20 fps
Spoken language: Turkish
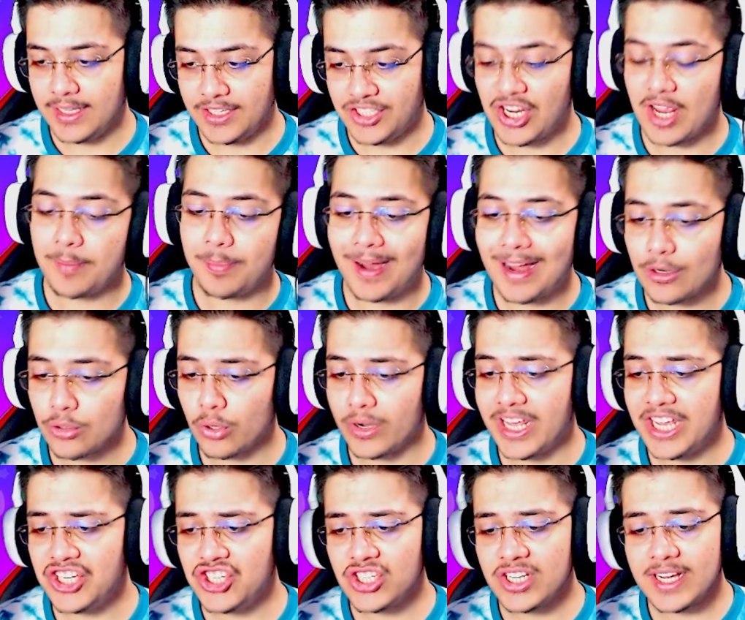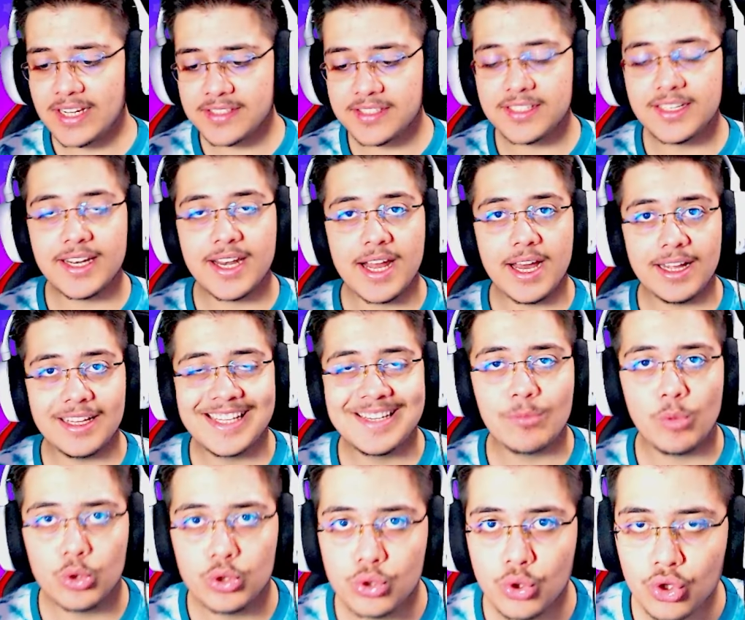şey pardon eşyasını ne
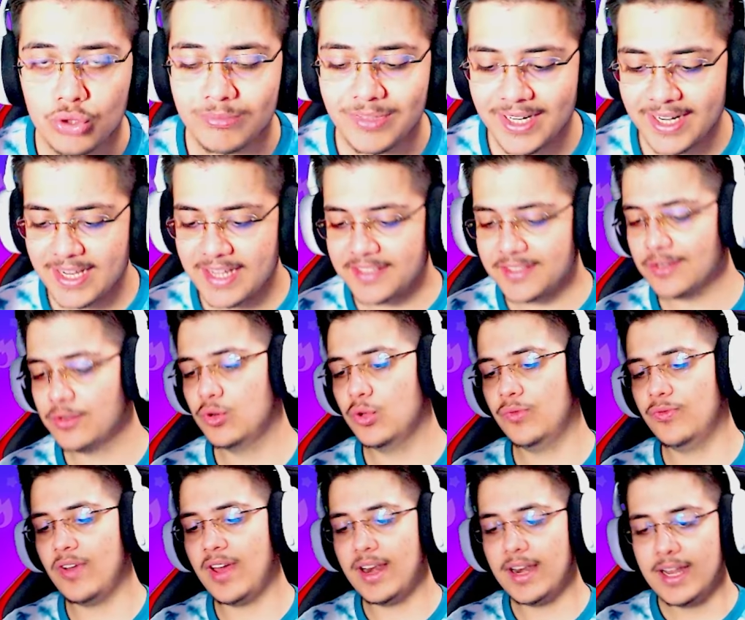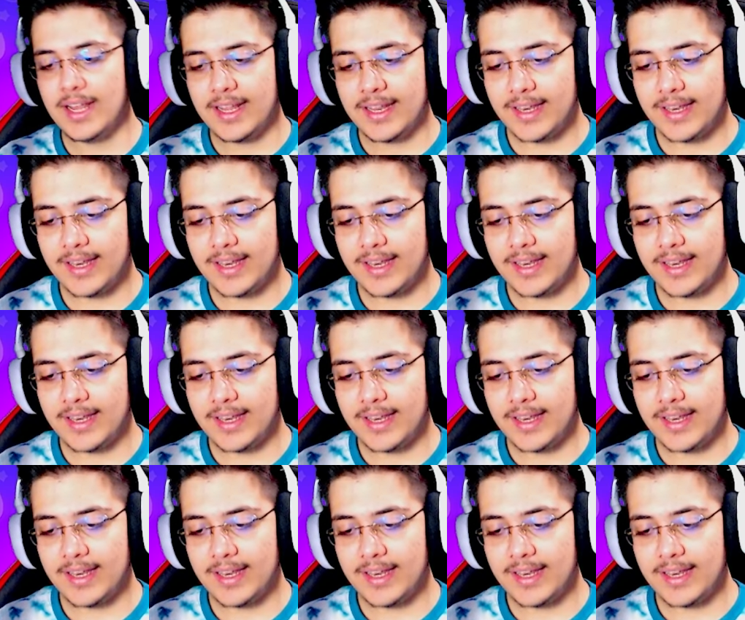alayım onu yorumlara yazın lütfen.